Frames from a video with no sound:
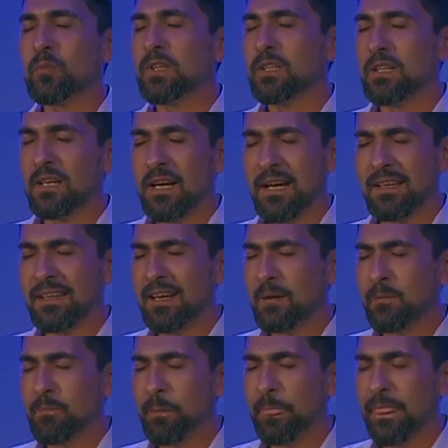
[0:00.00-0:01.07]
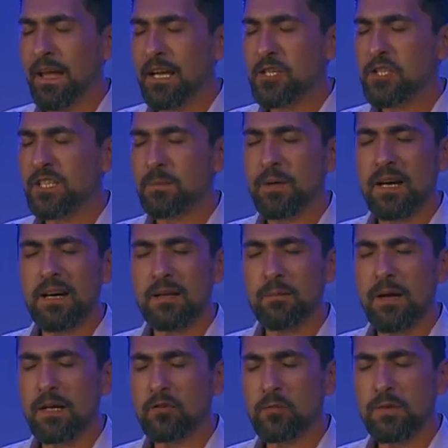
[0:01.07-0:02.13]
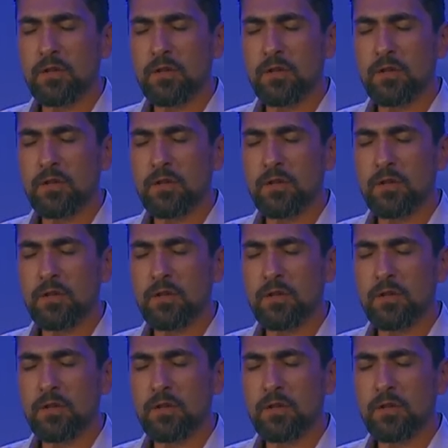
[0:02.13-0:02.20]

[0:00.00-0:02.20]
Мелехалам, Ашер Бахарбану